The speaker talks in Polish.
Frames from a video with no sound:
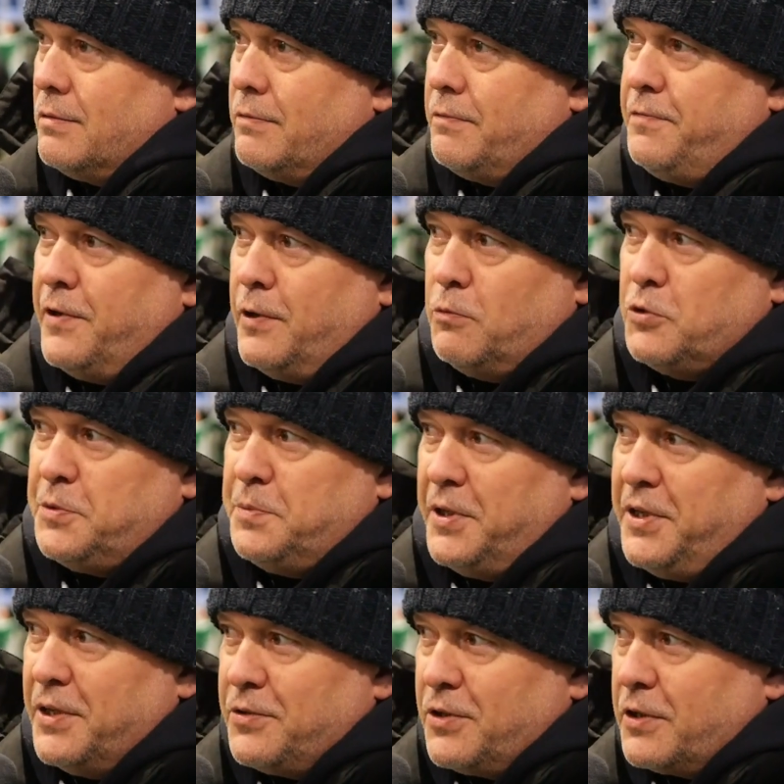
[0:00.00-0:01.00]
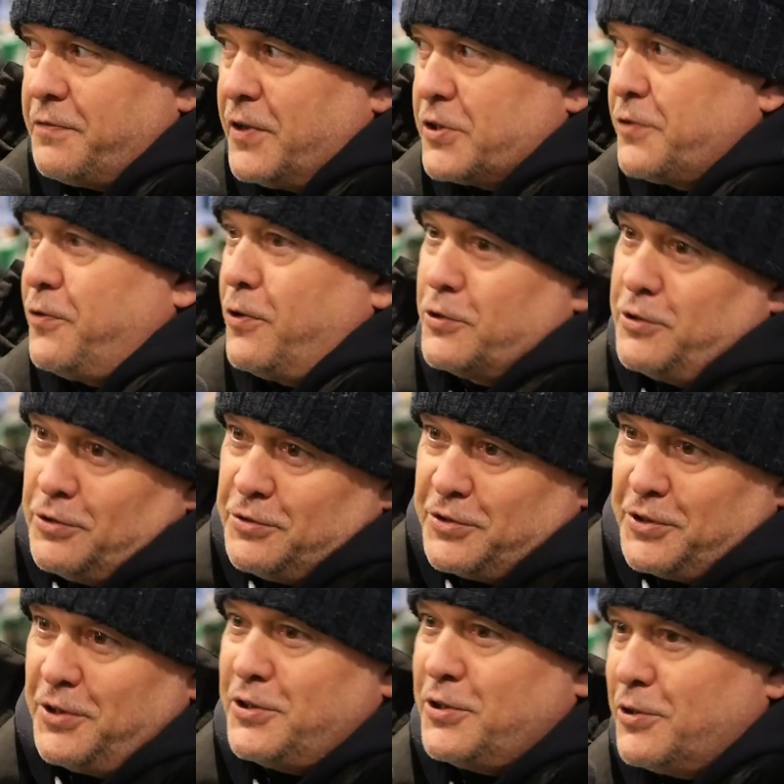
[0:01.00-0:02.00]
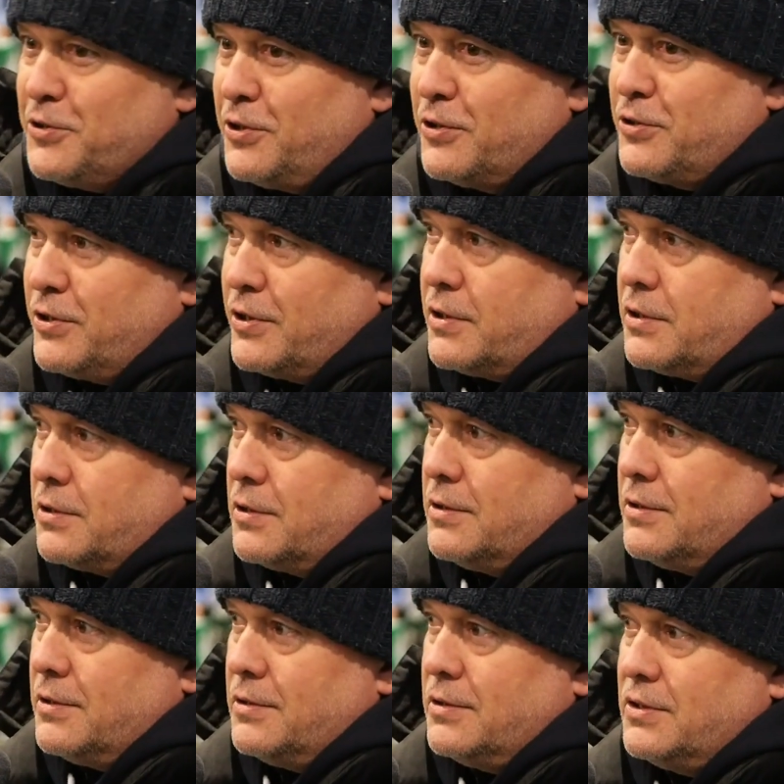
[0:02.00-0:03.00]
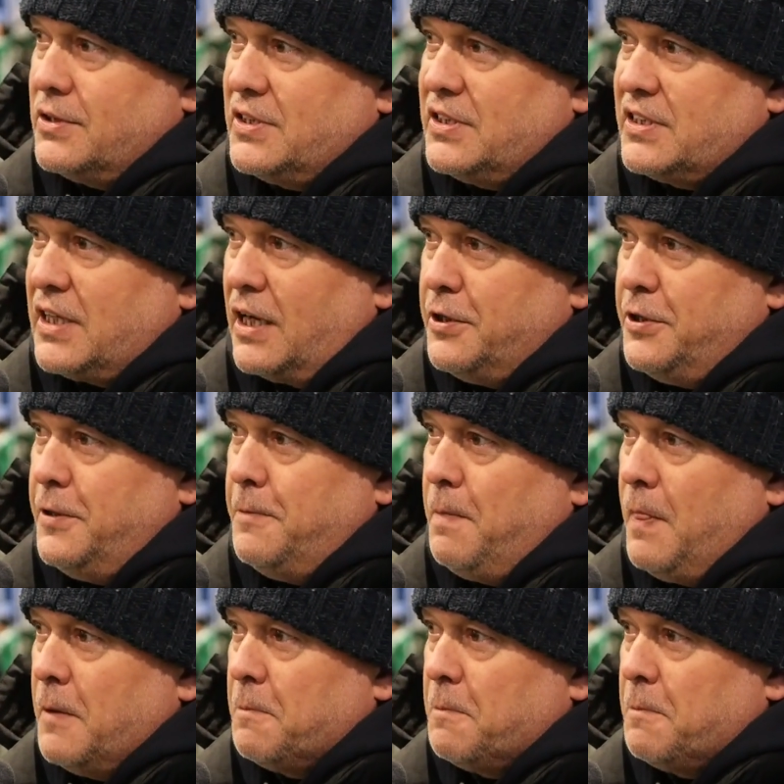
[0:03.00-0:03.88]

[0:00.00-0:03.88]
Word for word: wielu uśmiechniętych twarzy wchodzących i schodzących e, z sali.